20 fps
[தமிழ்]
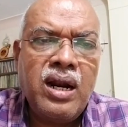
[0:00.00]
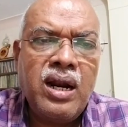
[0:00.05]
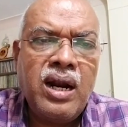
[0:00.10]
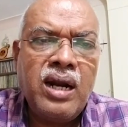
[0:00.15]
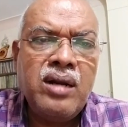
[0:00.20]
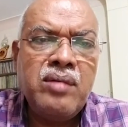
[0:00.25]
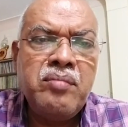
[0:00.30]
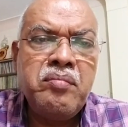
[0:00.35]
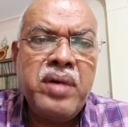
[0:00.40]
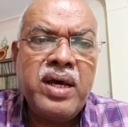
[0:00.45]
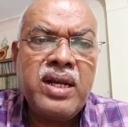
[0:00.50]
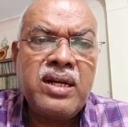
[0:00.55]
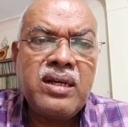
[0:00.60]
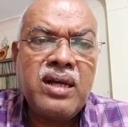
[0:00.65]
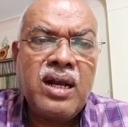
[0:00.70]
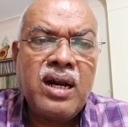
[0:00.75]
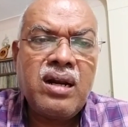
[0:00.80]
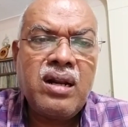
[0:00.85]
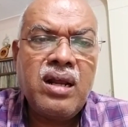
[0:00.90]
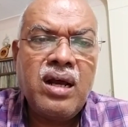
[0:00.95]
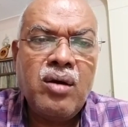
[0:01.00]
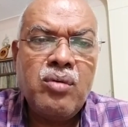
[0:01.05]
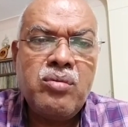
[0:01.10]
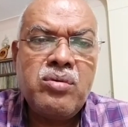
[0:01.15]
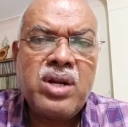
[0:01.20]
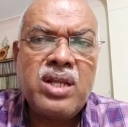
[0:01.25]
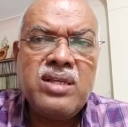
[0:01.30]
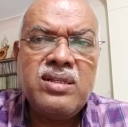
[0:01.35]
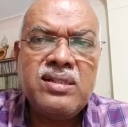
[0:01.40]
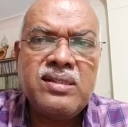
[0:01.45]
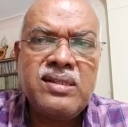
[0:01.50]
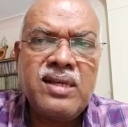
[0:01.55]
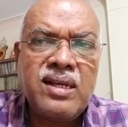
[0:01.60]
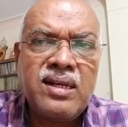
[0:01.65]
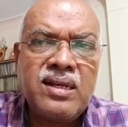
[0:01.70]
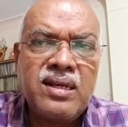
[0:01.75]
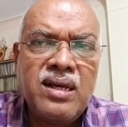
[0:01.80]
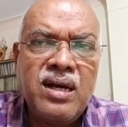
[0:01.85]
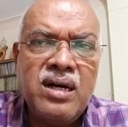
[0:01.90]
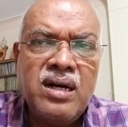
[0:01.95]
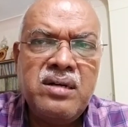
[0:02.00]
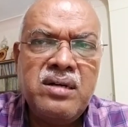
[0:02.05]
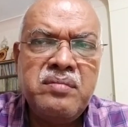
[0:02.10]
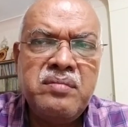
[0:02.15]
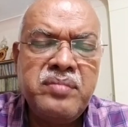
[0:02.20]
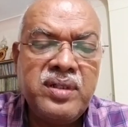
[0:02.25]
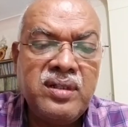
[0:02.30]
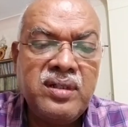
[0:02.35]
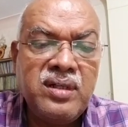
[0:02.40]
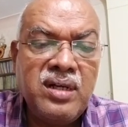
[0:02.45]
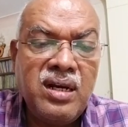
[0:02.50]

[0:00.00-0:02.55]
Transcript: அழும்பாக இருக்குது அவுட்ரேஜஸாக இருக்குது அழும்பு